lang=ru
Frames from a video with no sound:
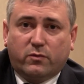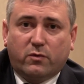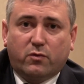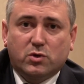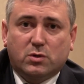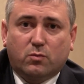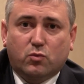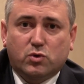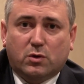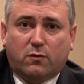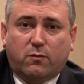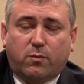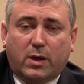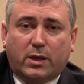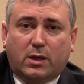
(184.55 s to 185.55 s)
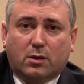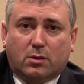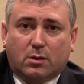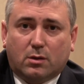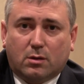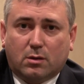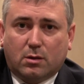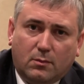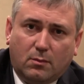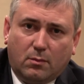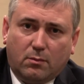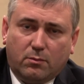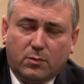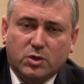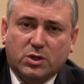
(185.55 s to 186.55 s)
вывозим мусор в пакетах.
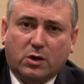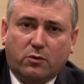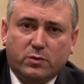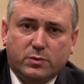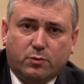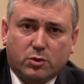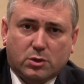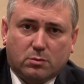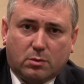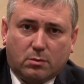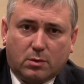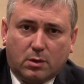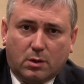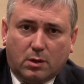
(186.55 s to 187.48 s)
Мешковым способом.